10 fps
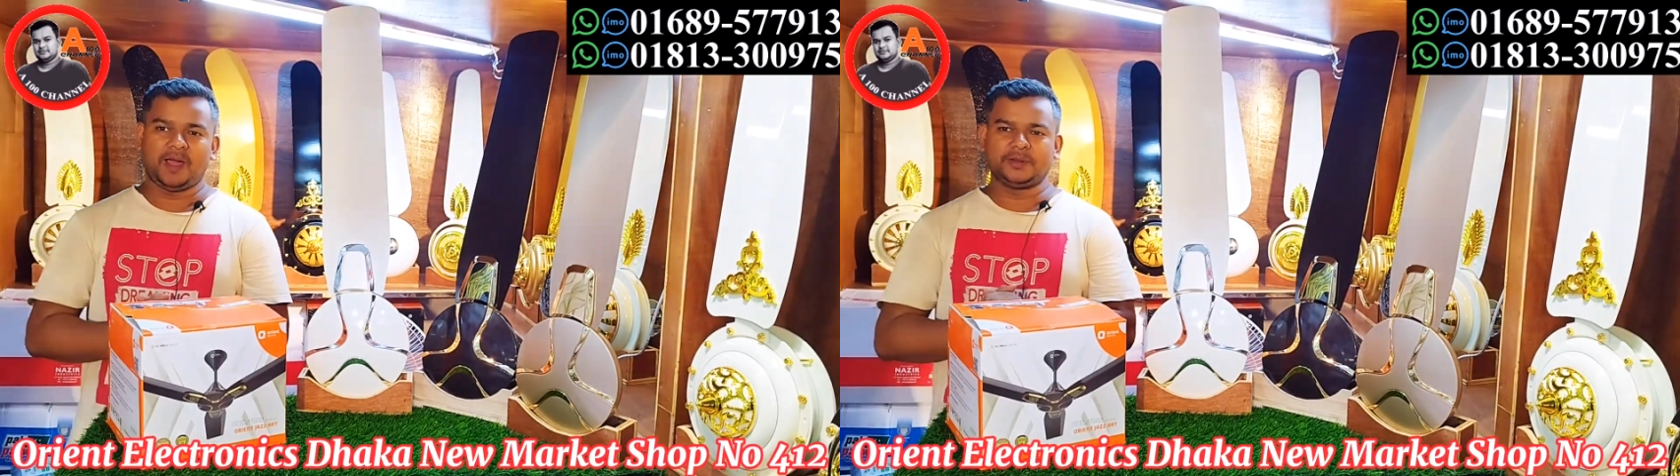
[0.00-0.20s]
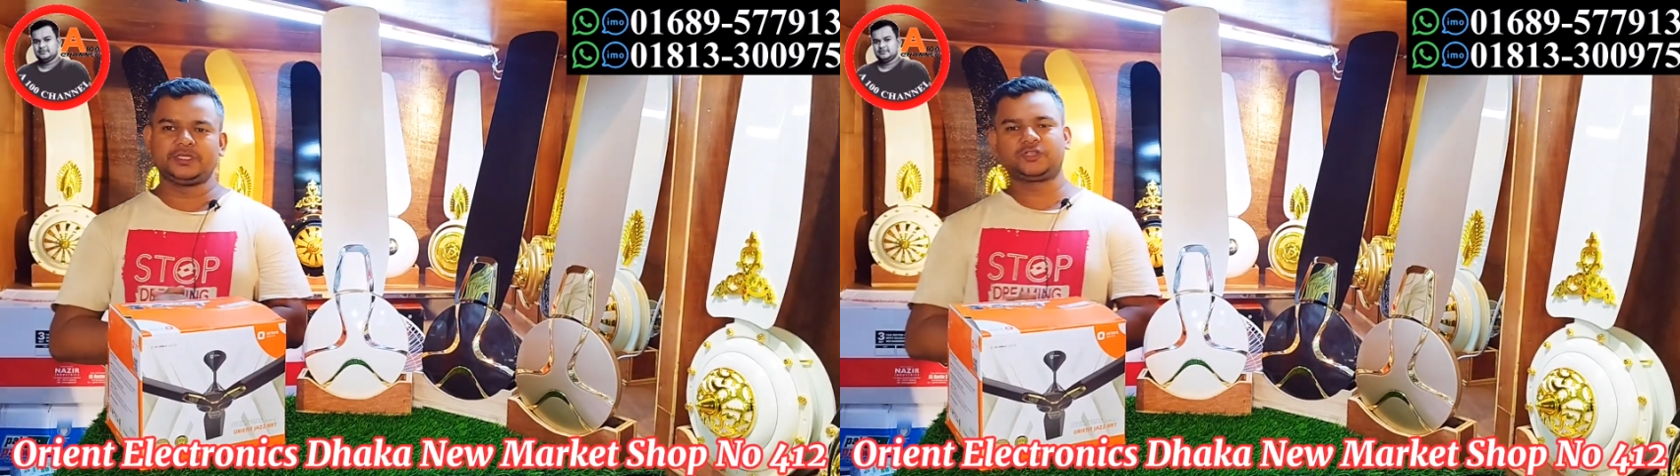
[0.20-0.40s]

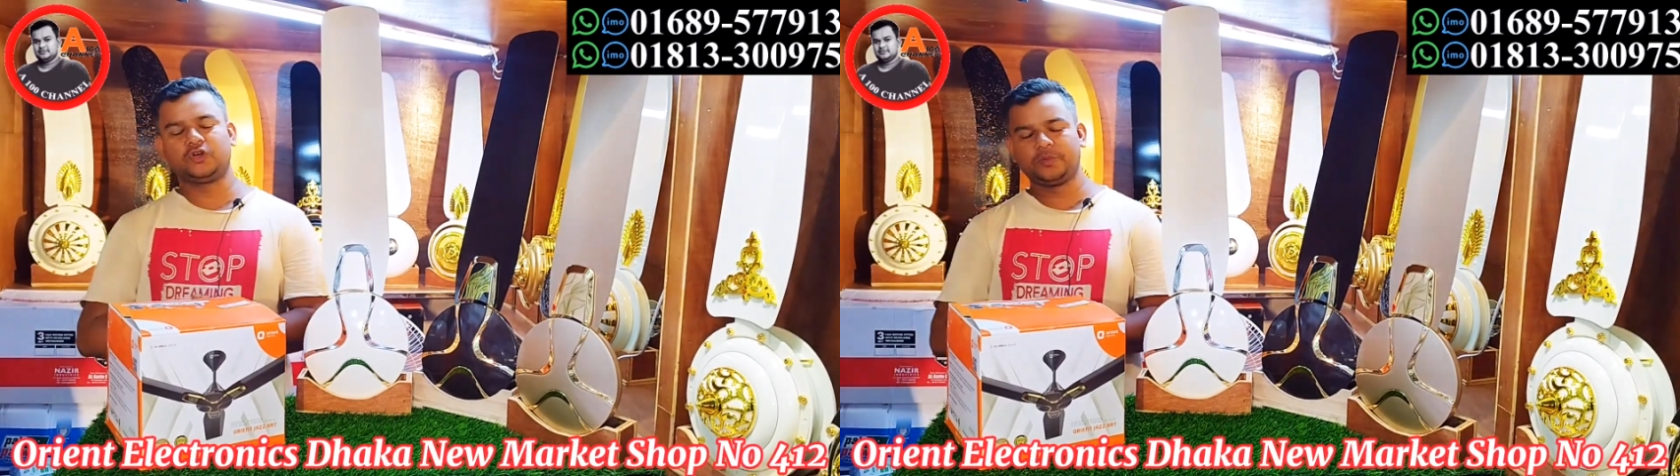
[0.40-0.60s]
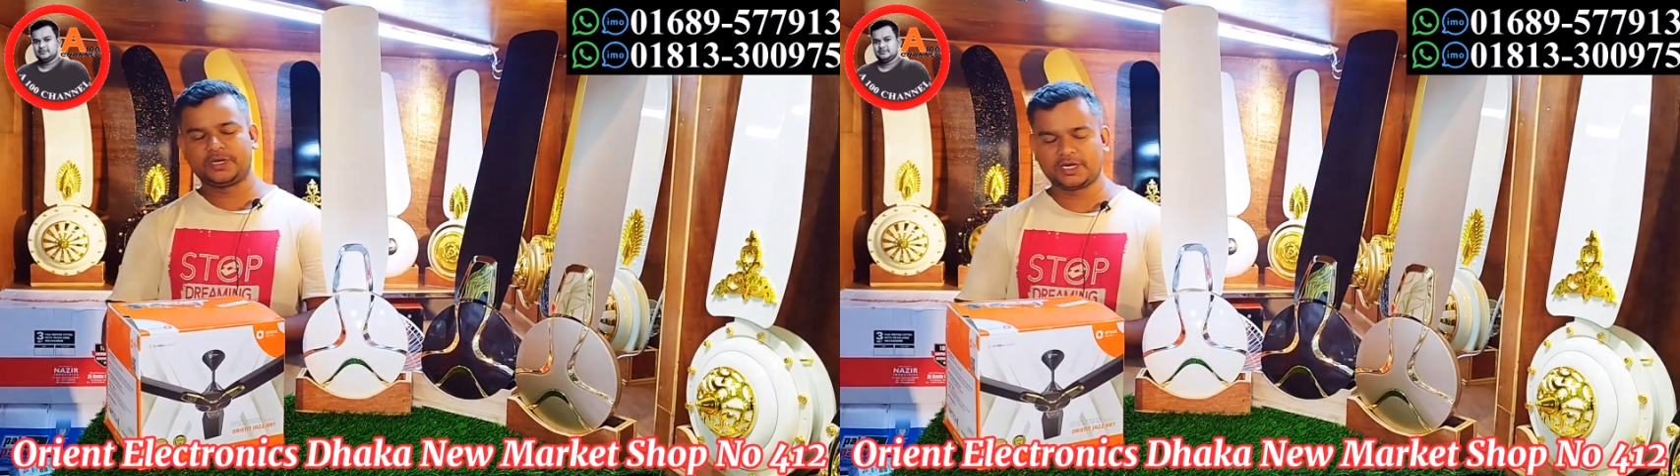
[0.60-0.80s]
আমাদের
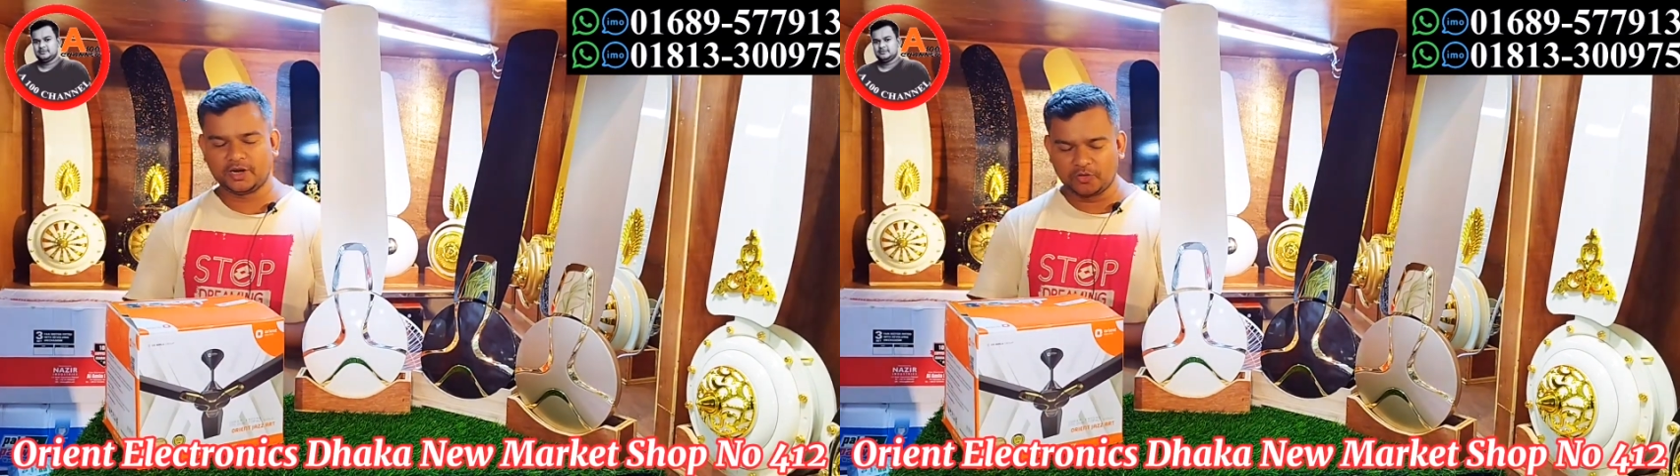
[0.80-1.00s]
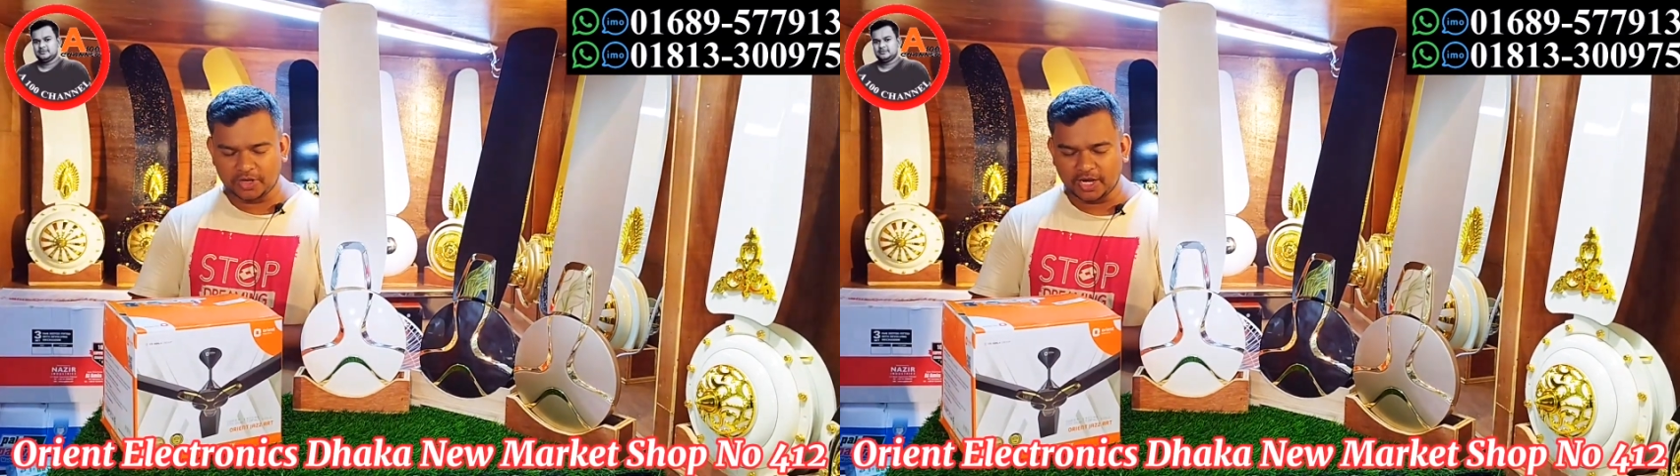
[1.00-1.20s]
শোরুমের
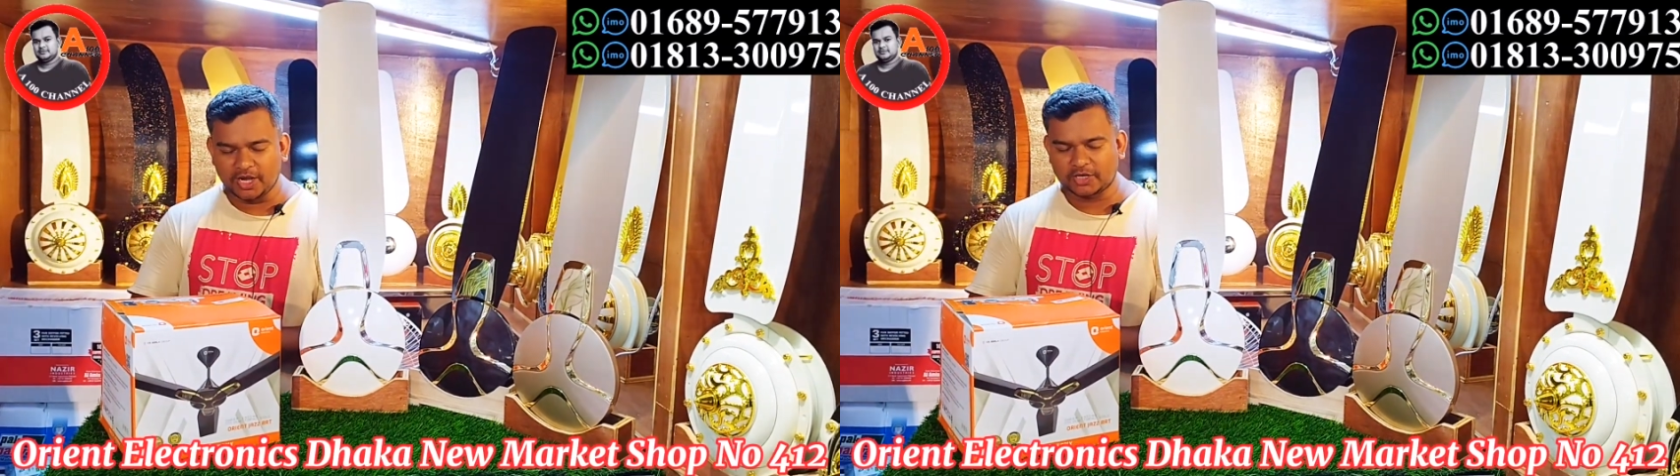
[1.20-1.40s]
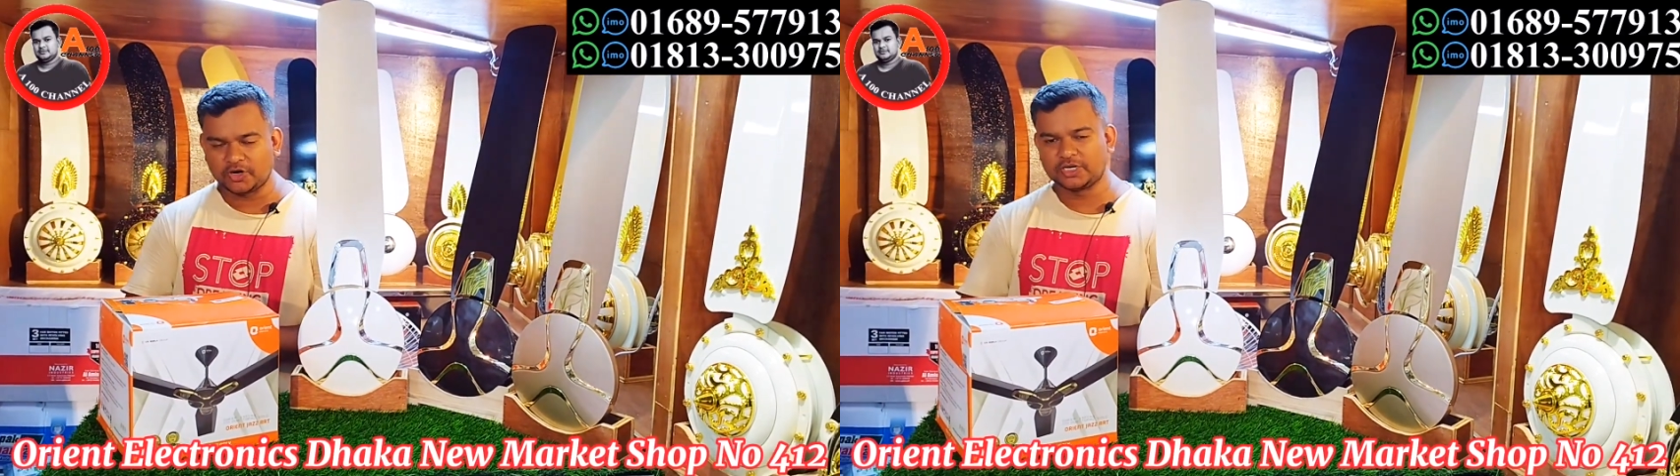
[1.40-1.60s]
ঠিকানা ওরিয়ান
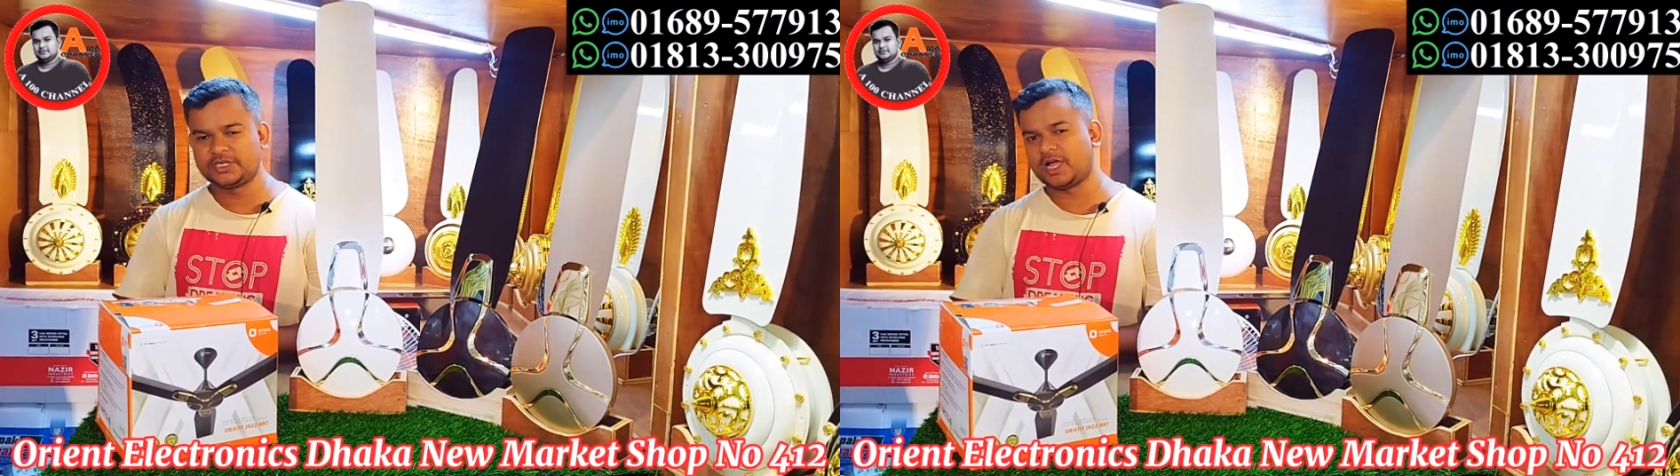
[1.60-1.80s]
ইলেকট্রনিক